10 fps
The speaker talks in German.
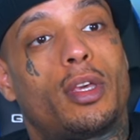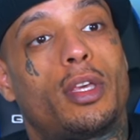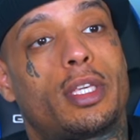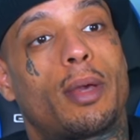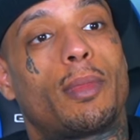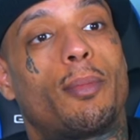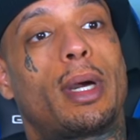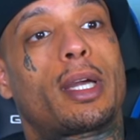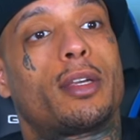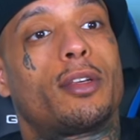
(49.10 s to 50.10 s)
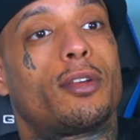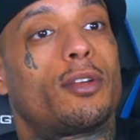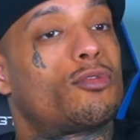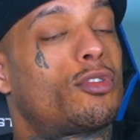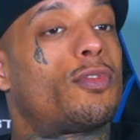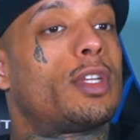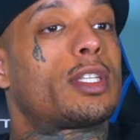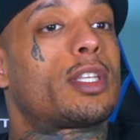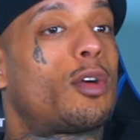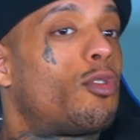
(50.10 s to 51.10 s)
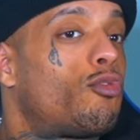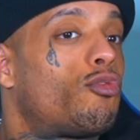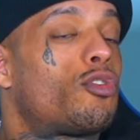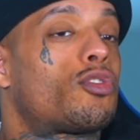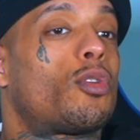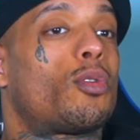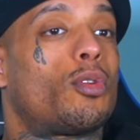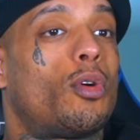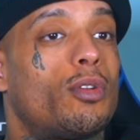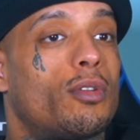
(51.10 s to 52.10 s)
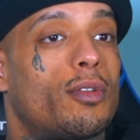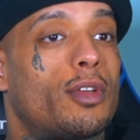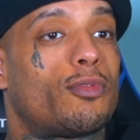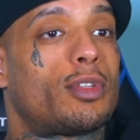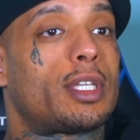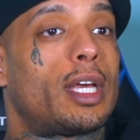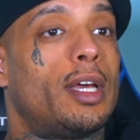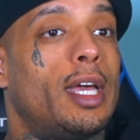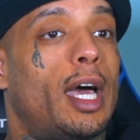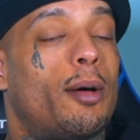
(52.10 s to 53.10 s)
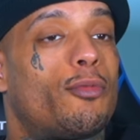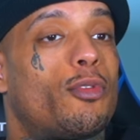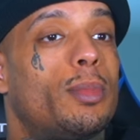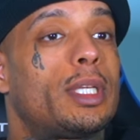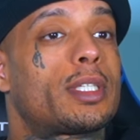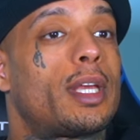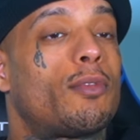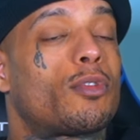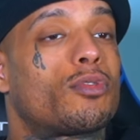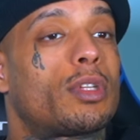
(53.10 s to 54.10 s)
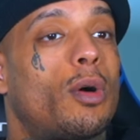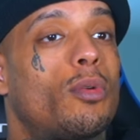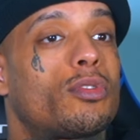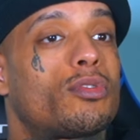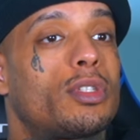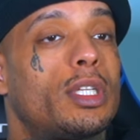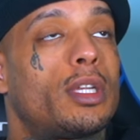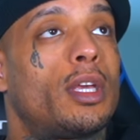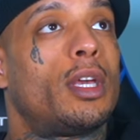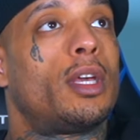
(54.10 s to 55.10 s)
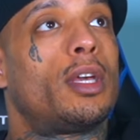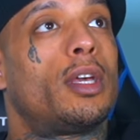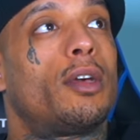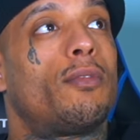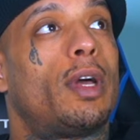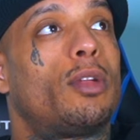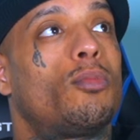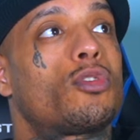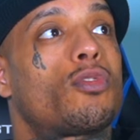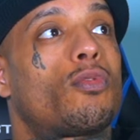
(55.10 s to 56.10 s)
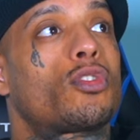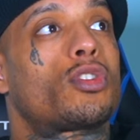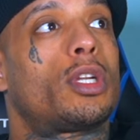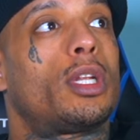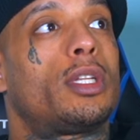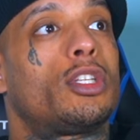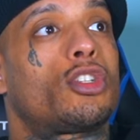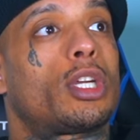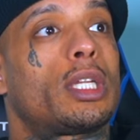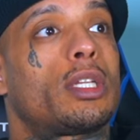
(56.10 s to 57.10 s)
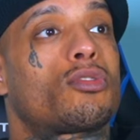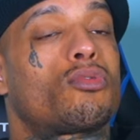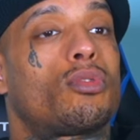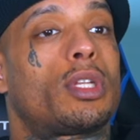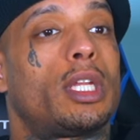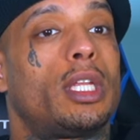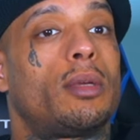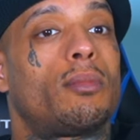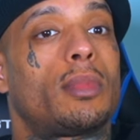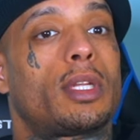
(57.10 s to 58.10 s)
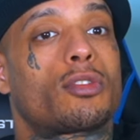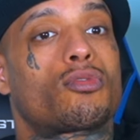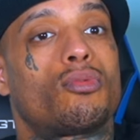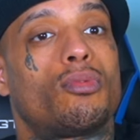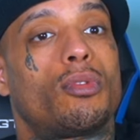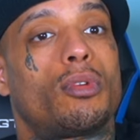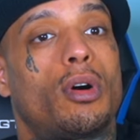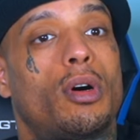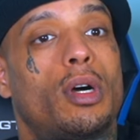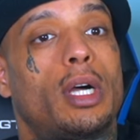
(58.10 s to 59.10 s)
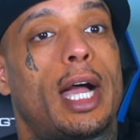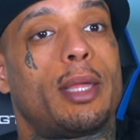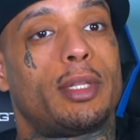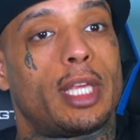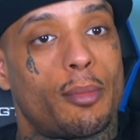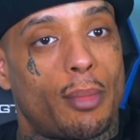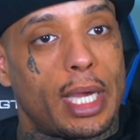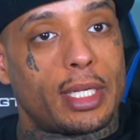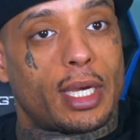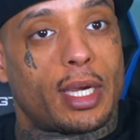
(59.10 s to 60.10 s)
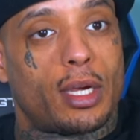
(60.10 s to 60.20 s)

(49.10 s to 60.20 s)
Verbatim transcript: ich habe eine Macke. Also ich finde das ja, ich finde das auch in Ordnung. Ich finde ja, aber für mich ist es einfach so traurig zu sehen, weil du musst dir vorstellen, ne, die Schritte zu unternehmen, dass du ein, dir einen Beitrag